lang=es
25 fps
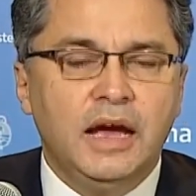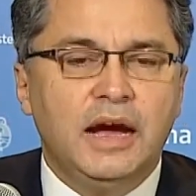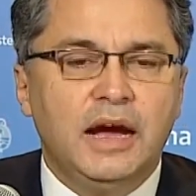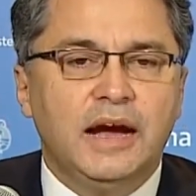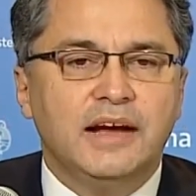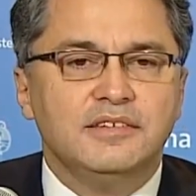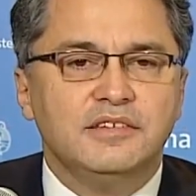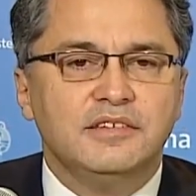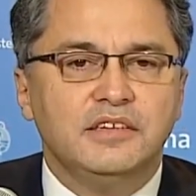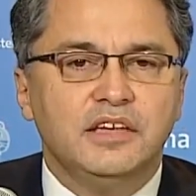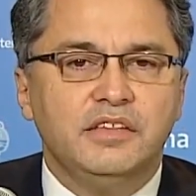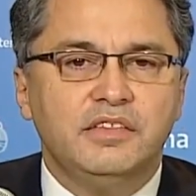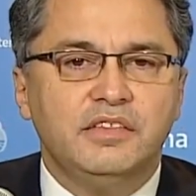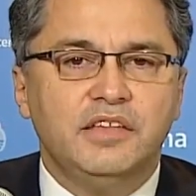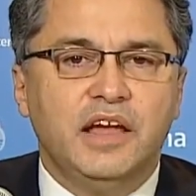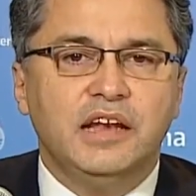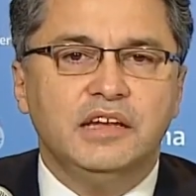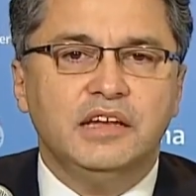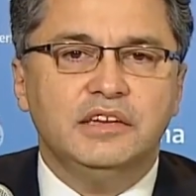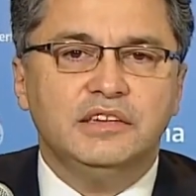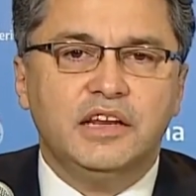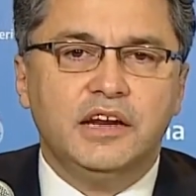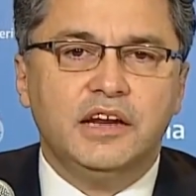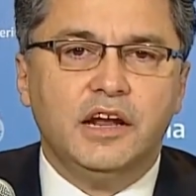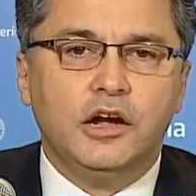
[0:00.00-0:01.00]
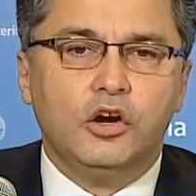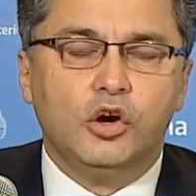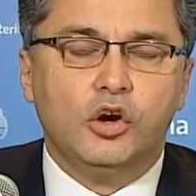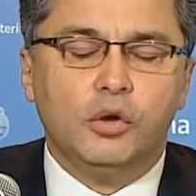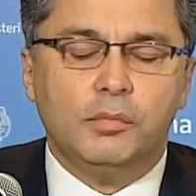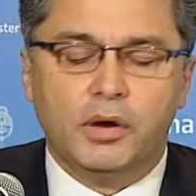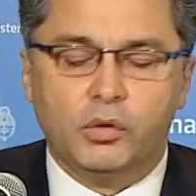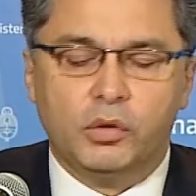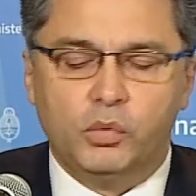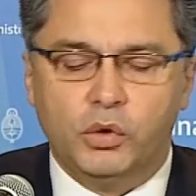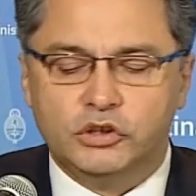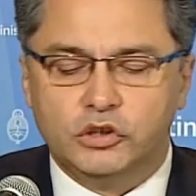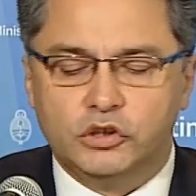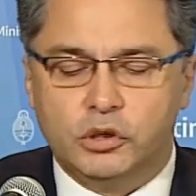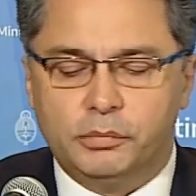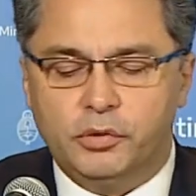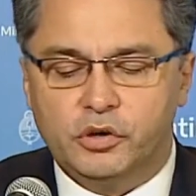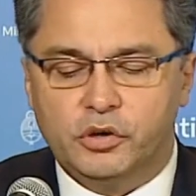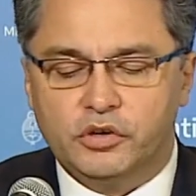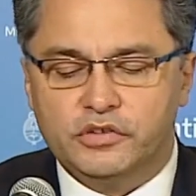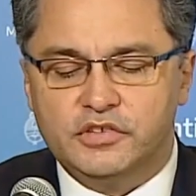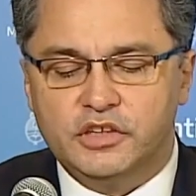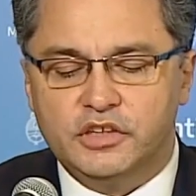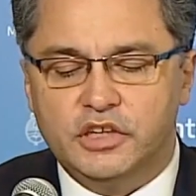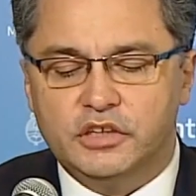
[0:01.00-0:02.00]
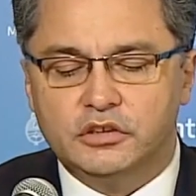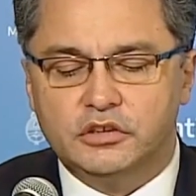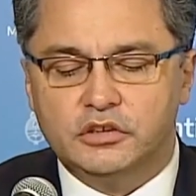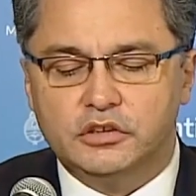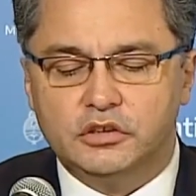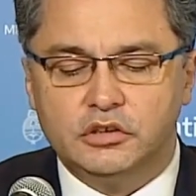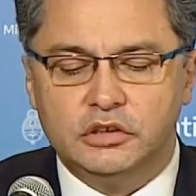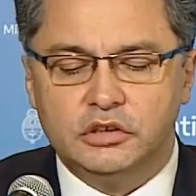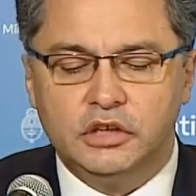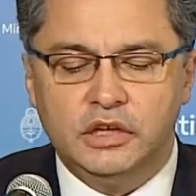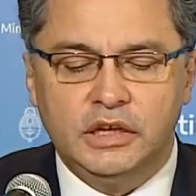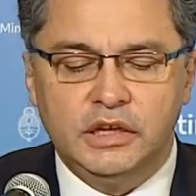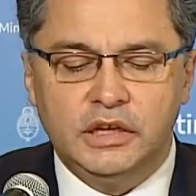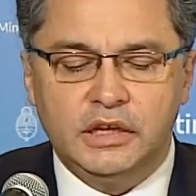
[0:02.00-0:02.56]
asciende al 3,4%